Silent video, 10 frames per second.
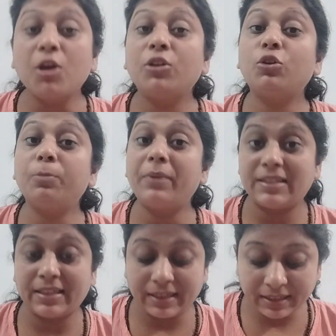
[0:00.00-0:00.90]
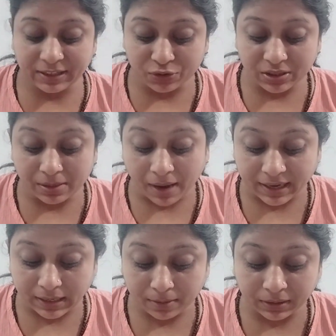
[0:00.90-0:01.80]
तो बेसिकली जो
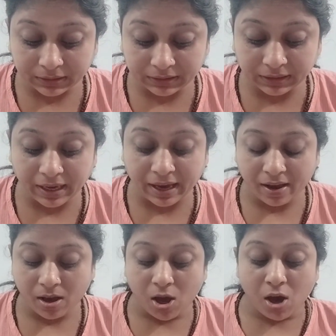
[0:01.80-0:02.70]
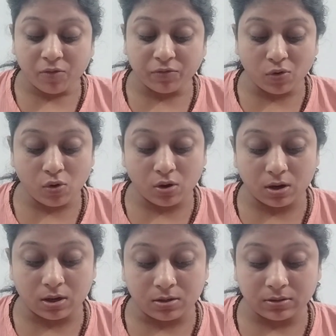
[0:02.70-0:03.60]
सबाइना बनती है वो
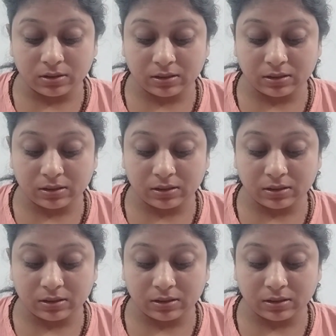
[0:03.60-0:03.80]
uh,